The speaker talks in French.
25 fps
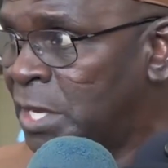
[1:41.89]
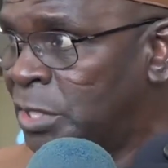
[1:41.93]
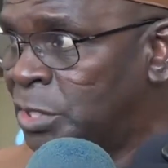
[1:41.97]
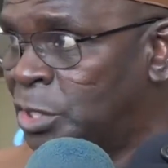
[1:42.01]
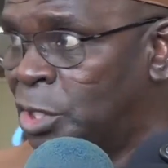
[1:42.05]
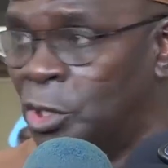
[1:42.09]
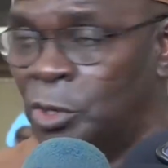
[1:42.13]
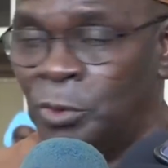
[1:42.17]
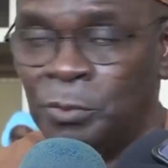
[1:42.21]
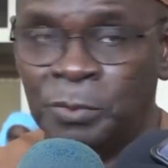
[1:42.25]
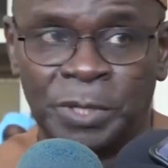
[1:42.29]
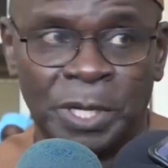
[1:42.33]

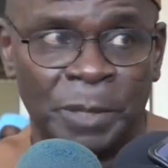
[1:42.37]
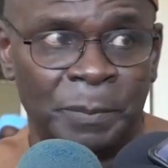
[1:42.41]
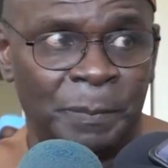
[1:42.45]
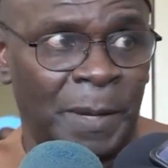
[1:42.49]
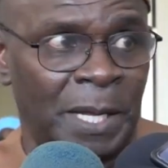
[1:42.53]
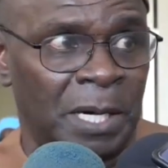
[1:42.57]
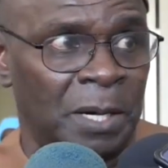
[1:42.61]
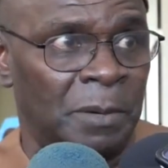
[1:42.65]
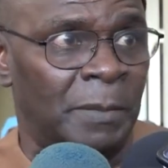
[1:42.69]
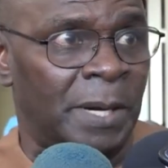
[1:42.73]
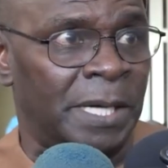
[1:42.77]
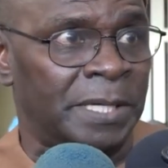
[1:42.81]
de l'unité
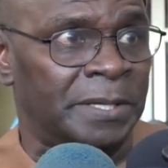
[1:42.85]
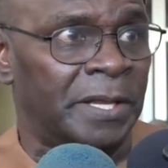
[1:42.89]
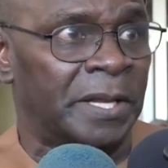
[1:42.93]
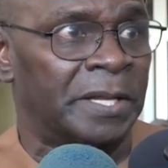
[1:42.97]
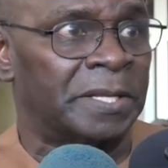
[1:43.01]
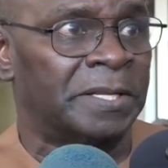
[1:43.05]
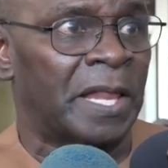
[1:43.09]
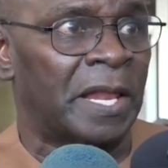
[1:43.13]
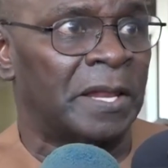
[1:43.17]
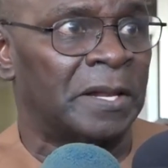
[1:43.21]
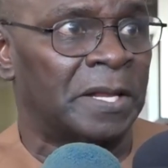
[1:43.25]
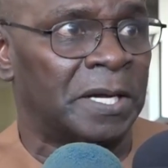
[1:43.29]
parlementaire
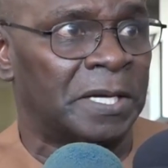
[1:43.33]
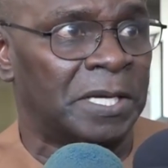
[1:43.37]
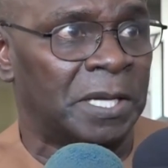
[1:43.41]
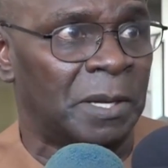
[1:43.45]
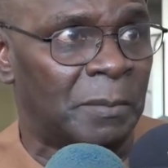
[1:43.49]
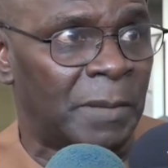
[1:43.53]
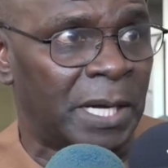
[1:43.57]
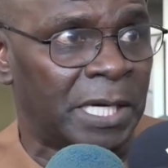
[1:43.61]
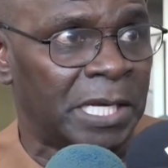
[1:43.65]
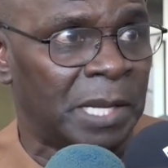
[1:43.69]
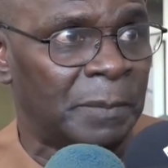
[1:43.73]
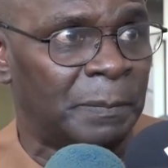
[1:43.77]
telle que
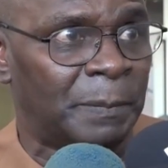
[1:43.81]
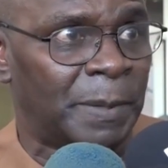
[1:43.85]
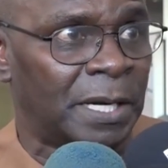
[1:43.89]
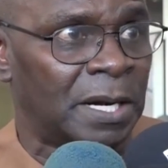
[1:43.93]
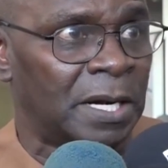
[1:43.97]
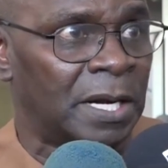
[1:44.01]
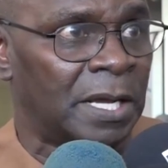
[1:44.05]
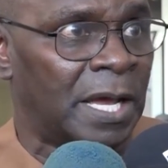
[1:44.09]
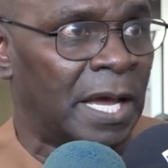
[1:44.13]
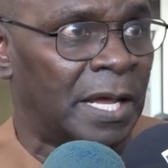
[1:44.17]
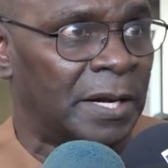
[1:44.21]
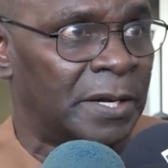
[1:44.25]
demandée par
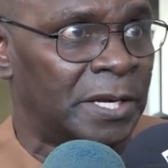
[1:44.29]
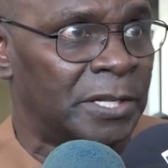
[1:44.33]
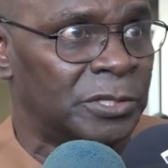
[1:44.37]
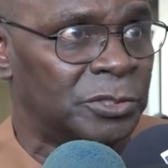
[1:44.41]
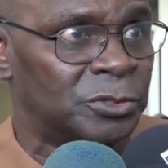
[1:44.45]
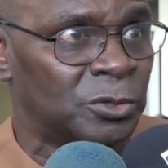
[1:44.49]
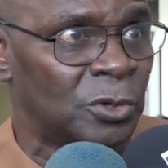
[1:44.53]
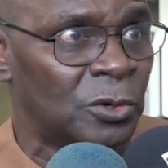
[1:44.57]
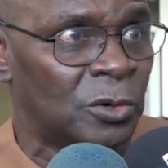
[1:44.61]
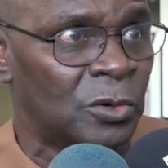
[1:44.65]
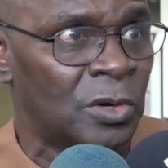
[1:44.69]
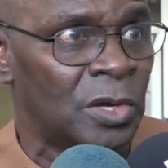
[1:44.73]
le garde des
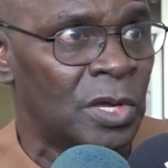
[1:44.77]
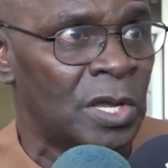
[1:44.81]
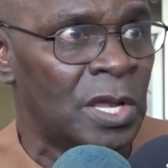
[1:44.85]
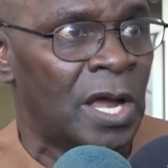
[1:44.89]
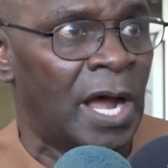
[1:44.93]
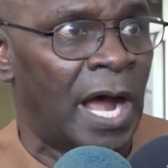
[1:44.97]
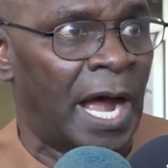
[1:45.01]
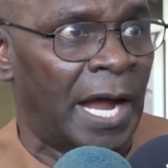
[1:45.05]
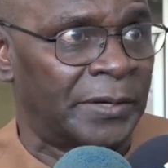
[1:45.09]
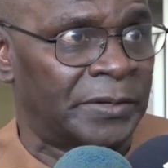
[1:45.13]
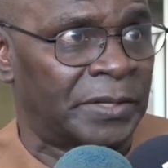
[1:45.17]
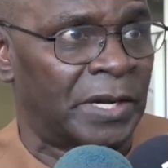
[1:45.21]
Sceaux
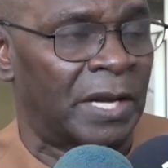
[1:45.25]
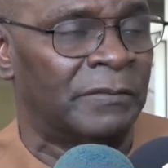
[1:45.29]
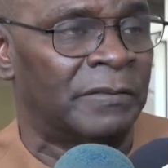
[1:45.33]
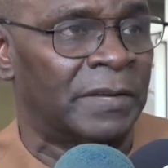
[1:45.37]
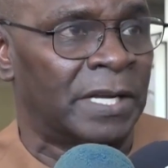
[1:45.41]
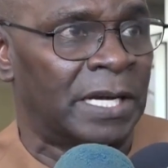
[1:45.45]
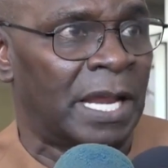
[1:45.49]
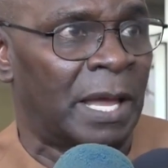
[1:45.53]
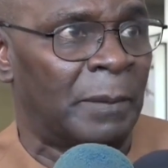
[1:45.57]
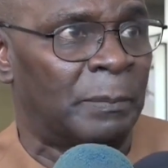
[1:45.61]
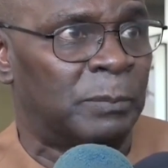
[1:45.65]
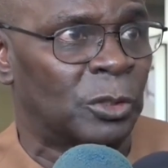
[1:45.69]
à
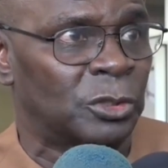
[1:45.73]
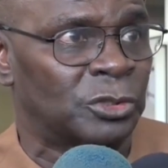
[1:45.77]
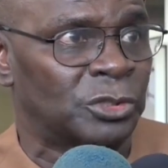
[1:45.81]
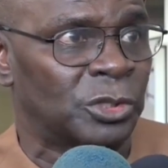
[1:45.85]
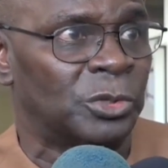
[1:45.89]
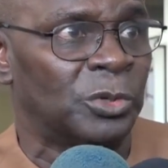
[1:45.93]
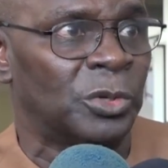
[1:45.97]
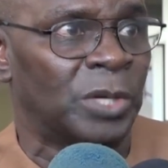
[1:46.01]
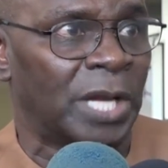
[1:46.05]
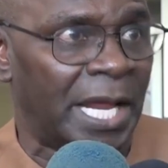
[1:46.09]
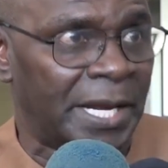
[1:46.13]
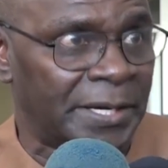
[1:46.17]
travers la
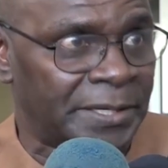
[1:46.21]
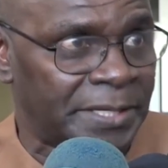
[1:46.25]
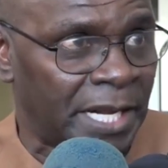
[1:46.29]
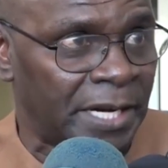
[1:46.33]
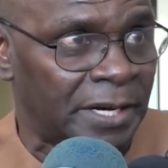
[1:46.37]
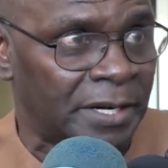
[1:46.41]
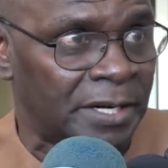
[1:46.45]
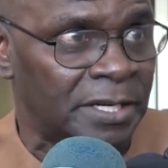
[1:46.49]
procédure interne.